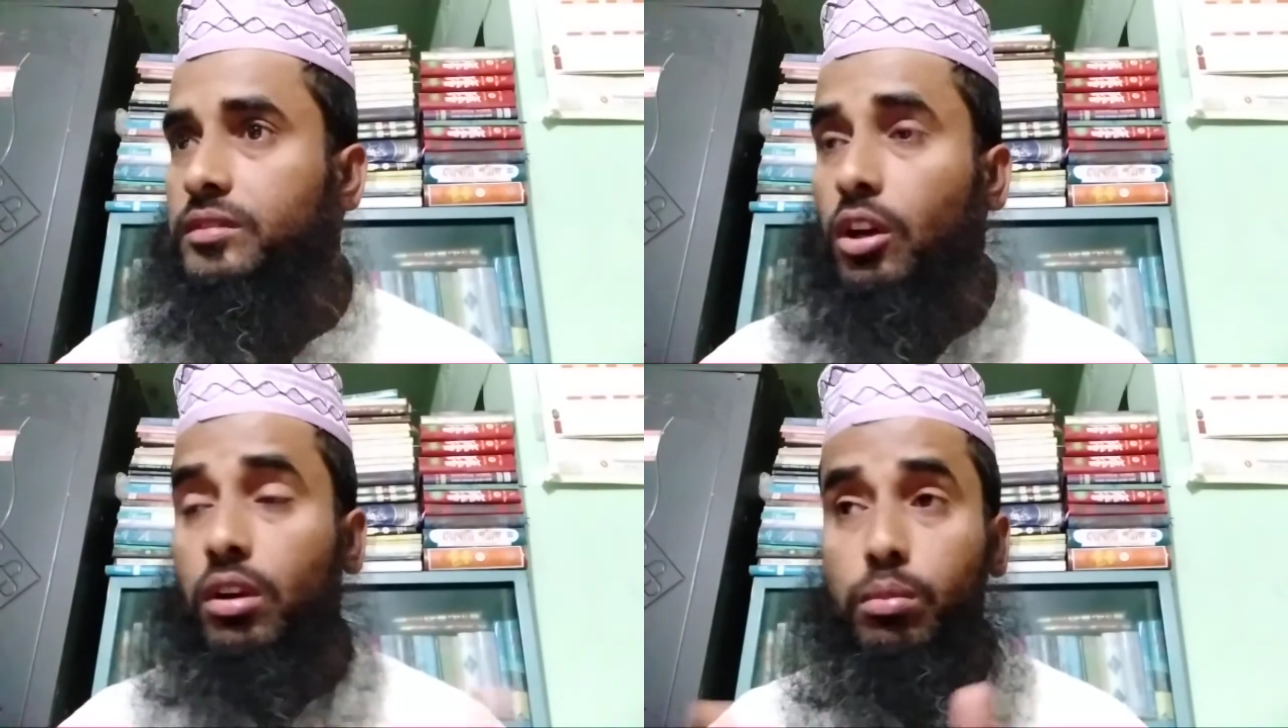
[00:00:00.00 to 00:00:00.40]

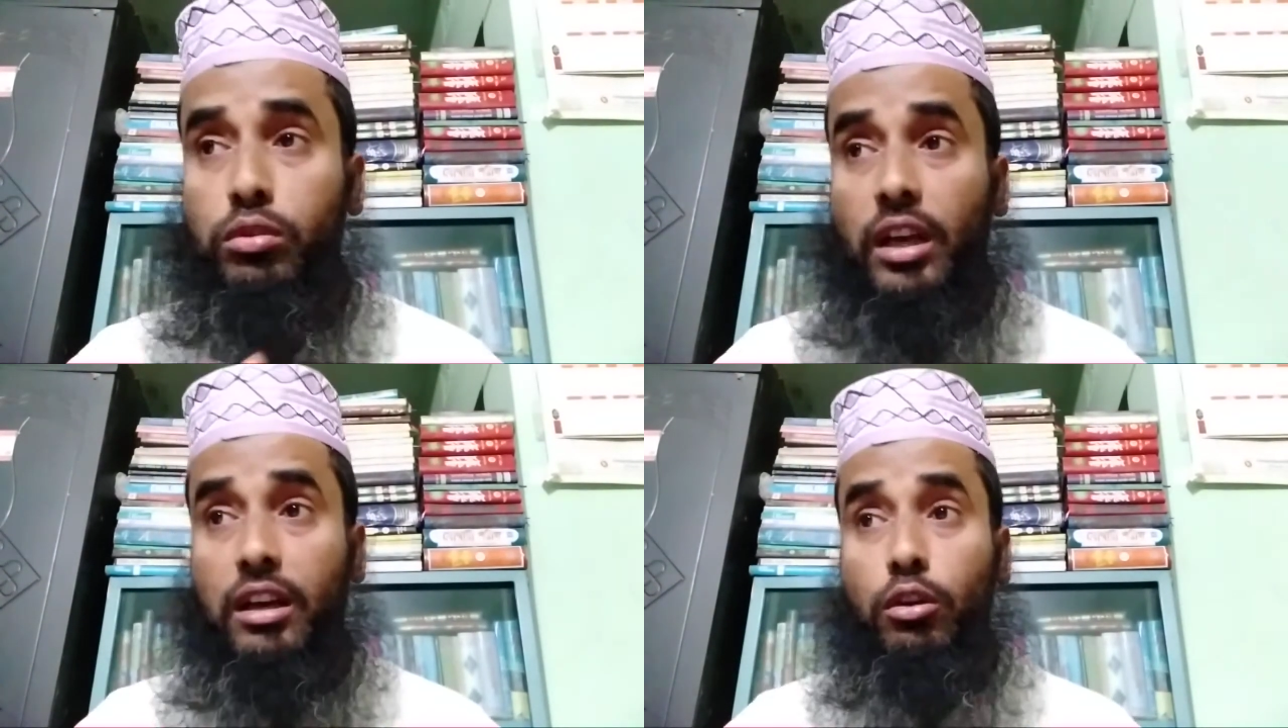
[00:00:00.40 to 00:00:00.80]
তাহলে
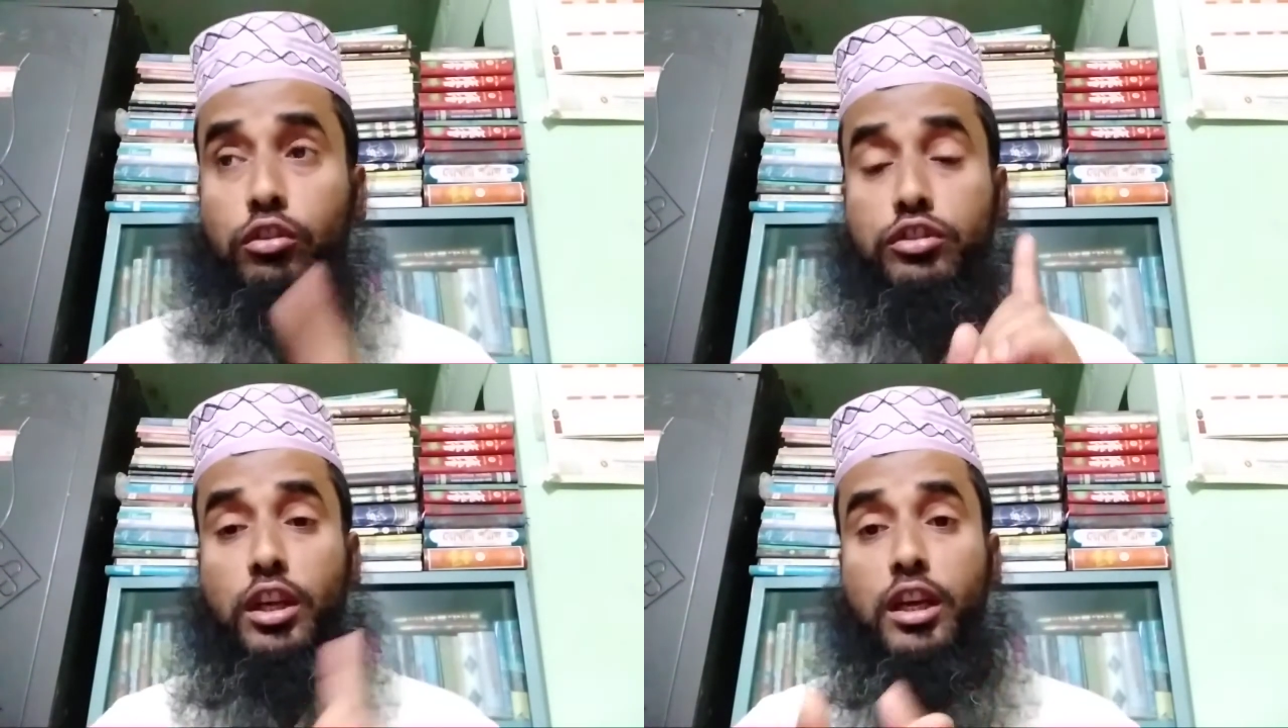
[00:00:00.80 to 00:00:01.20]
বোঝা গেল
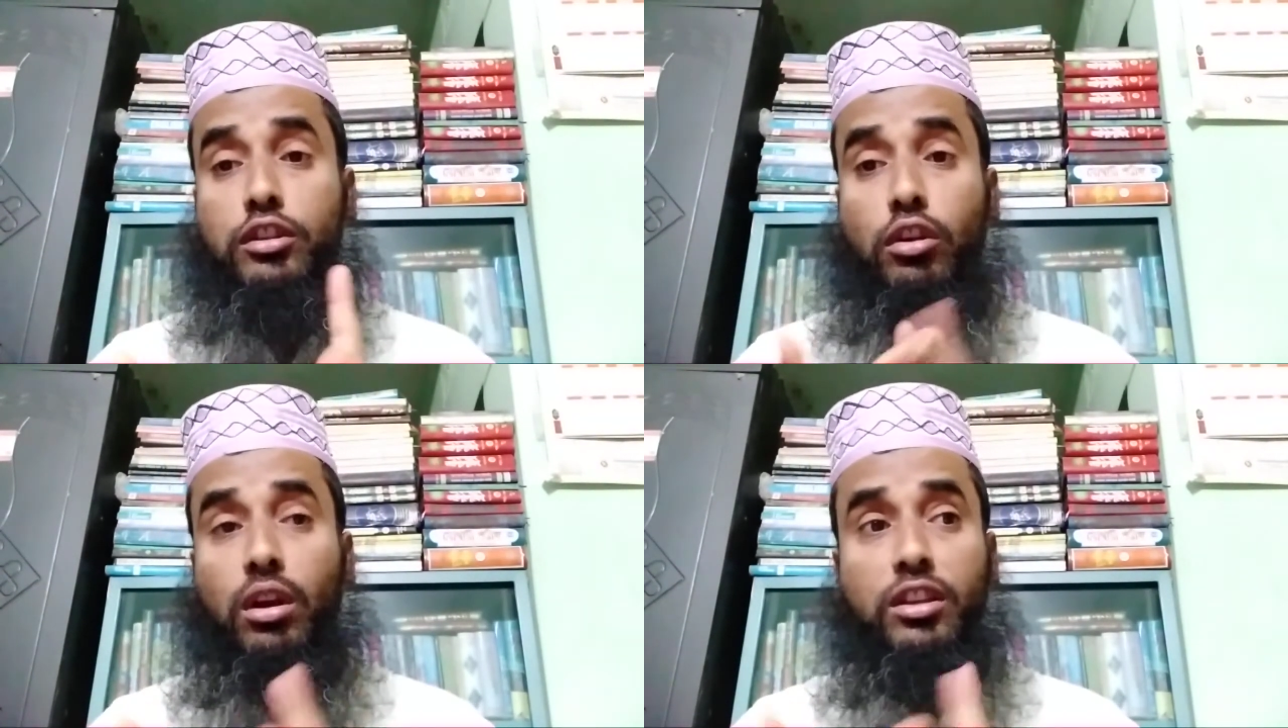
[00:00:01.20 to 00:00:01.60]
যেই
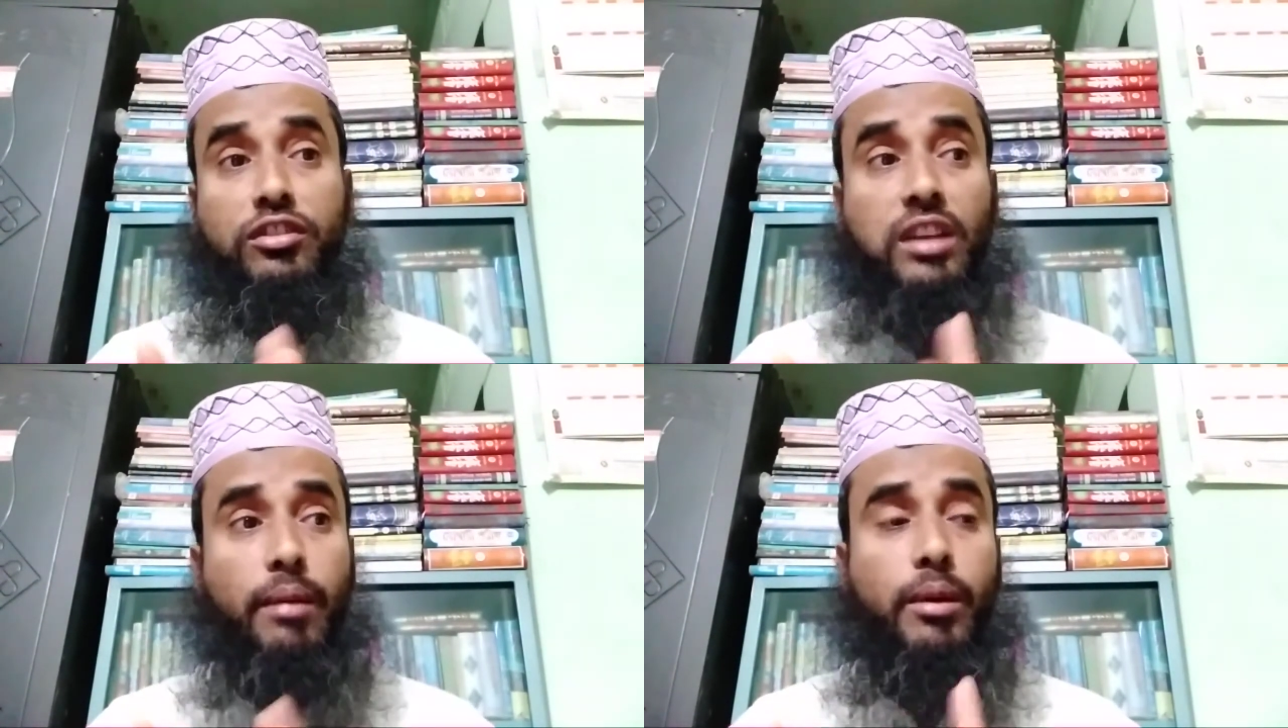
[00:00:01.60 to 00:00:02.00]
দল
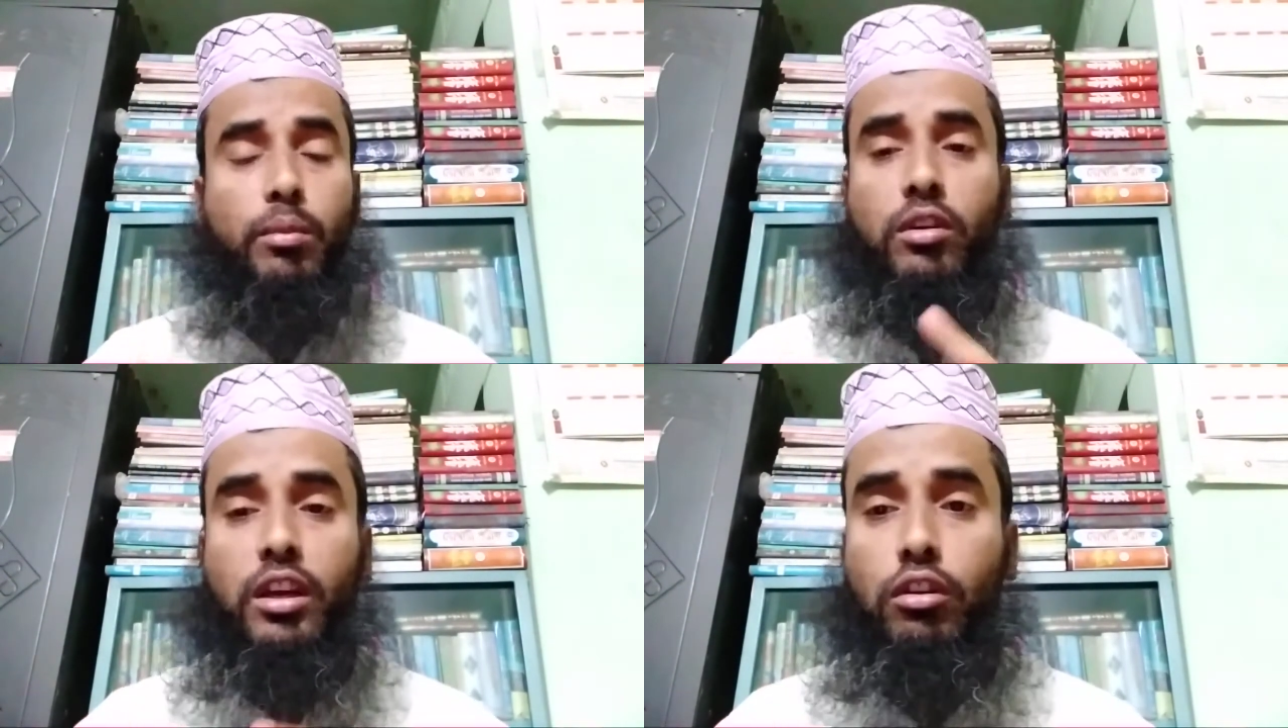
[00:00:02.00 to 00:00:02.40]
ইসলামের
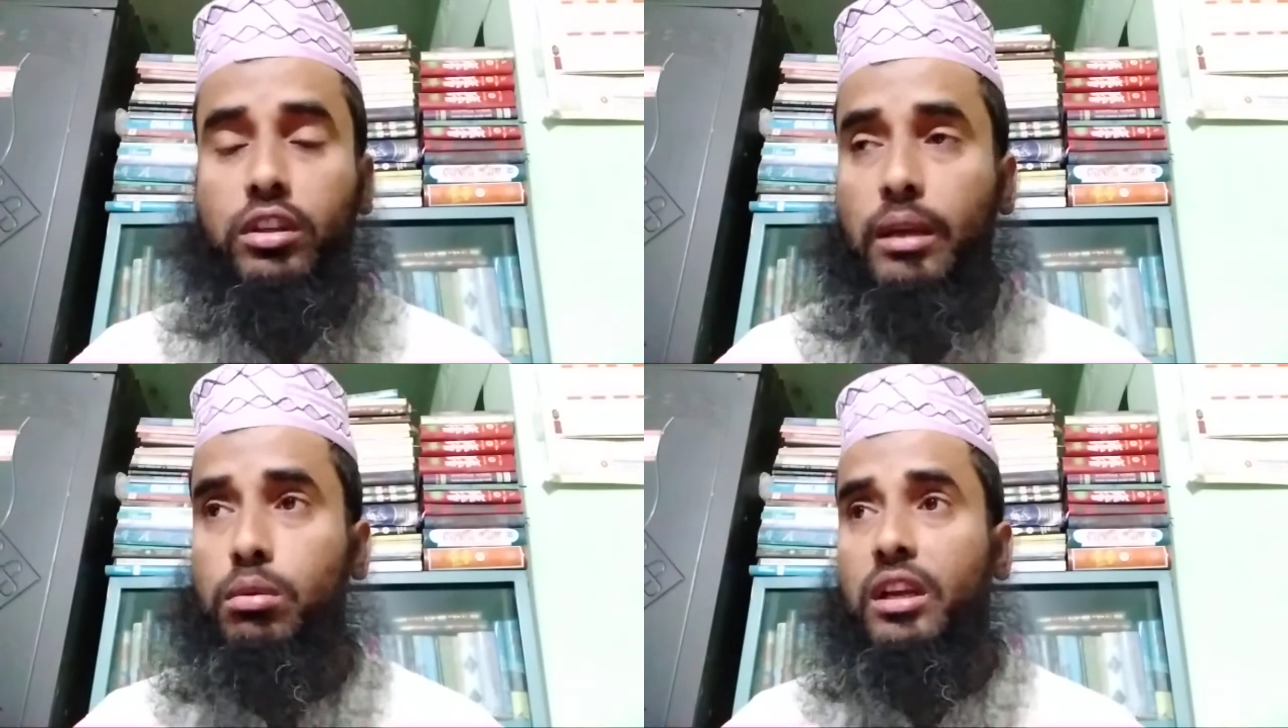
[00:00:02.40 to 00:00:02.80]
পক্ষে
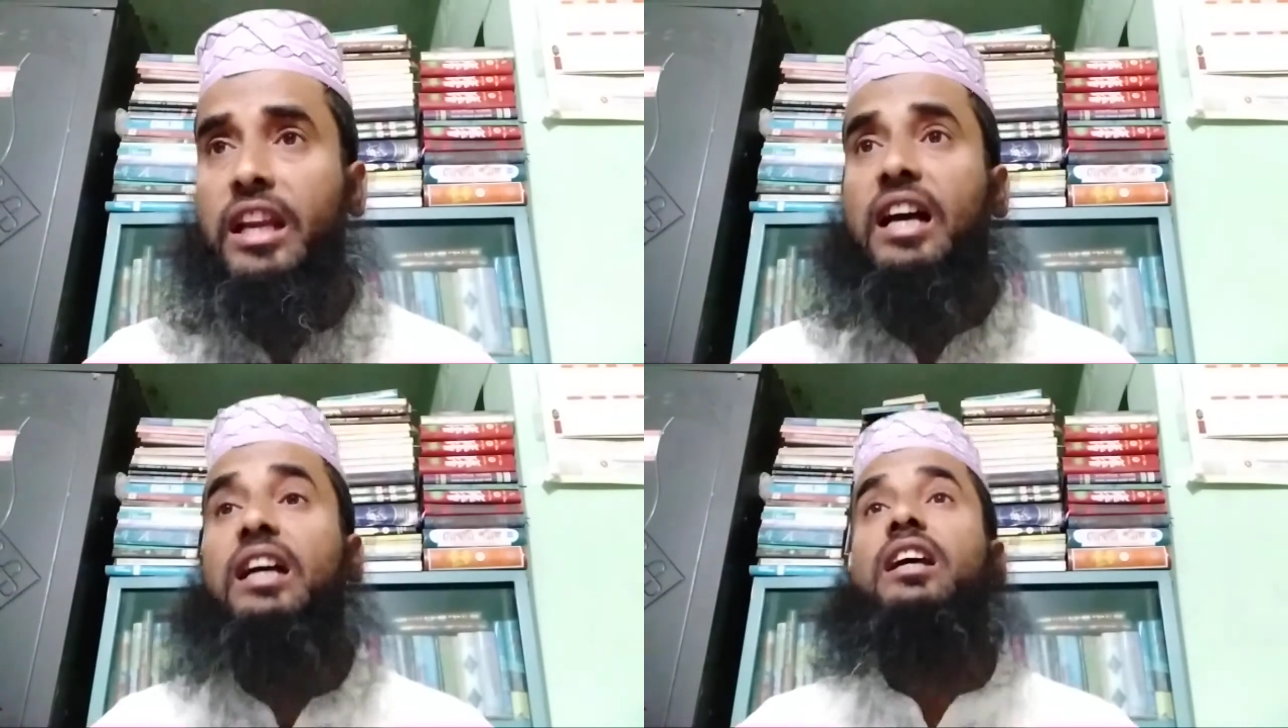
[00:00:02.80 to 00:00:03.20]
কথা বলে না